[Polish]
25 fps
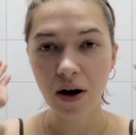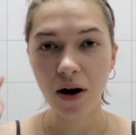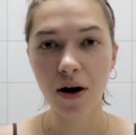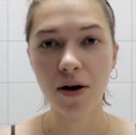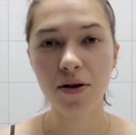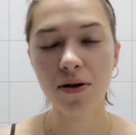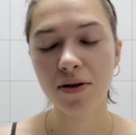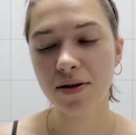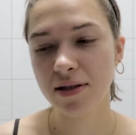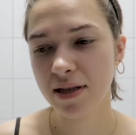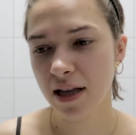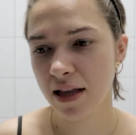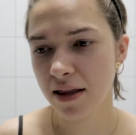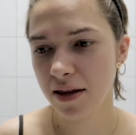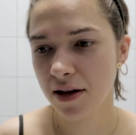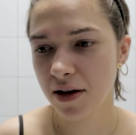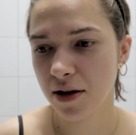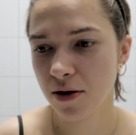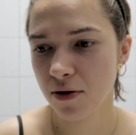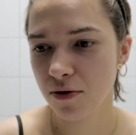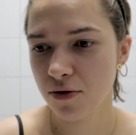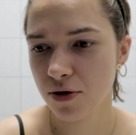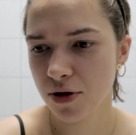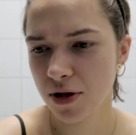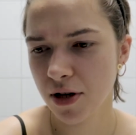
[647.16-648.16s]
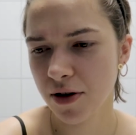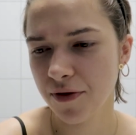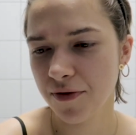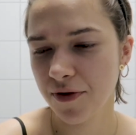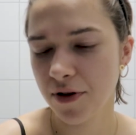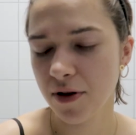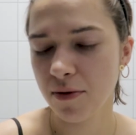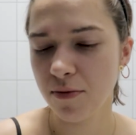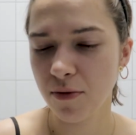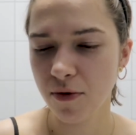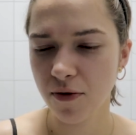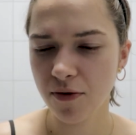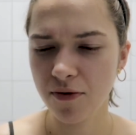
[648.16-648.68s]
Od ostatnich różnych
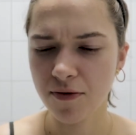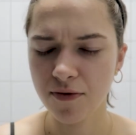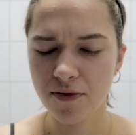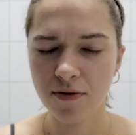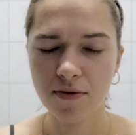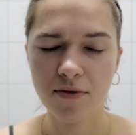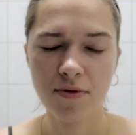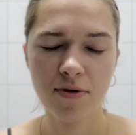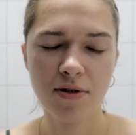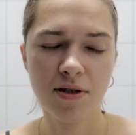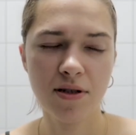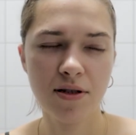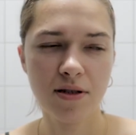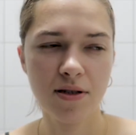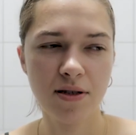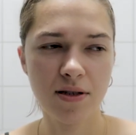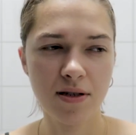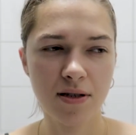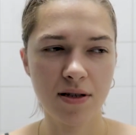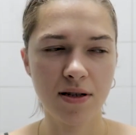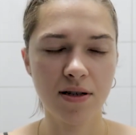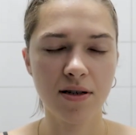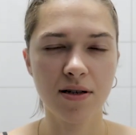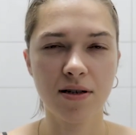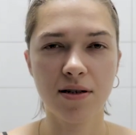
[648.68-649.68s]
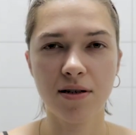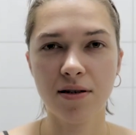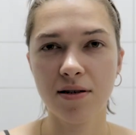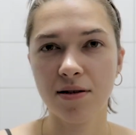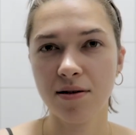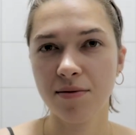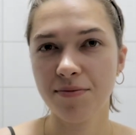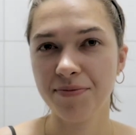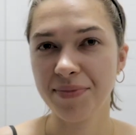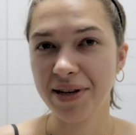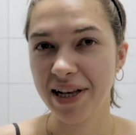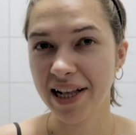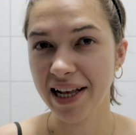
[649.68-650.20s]
filmów z
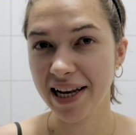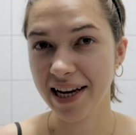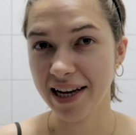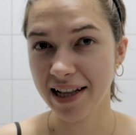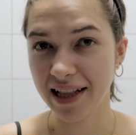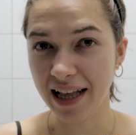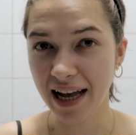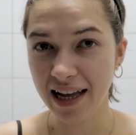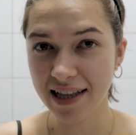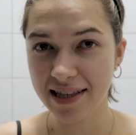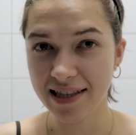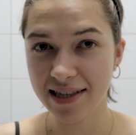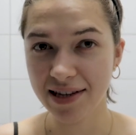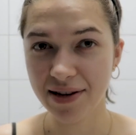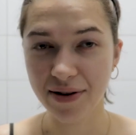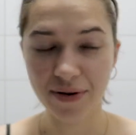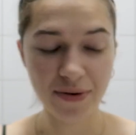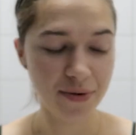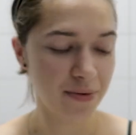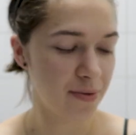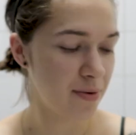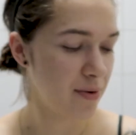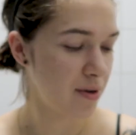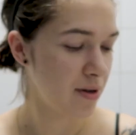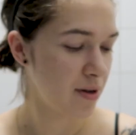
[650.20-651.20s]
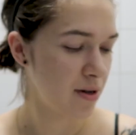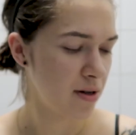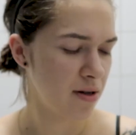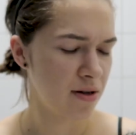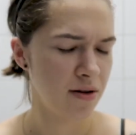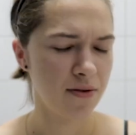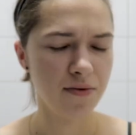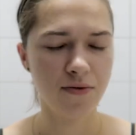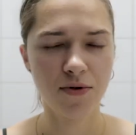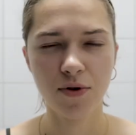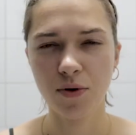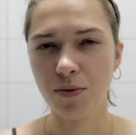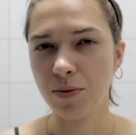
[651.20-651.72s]
pielęgnacją
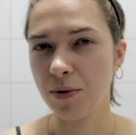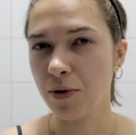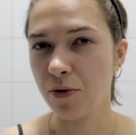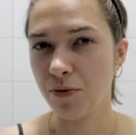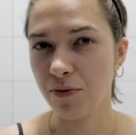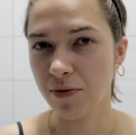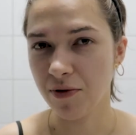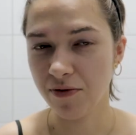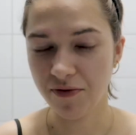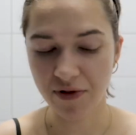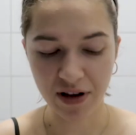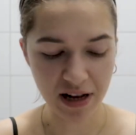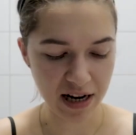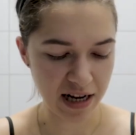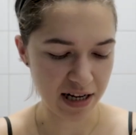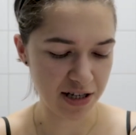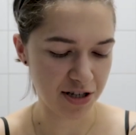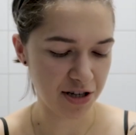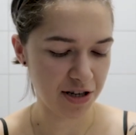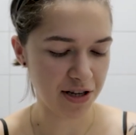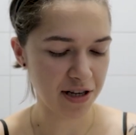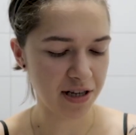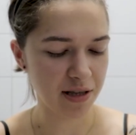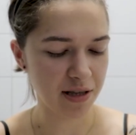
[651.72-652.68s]
w sumie u mnie wiele się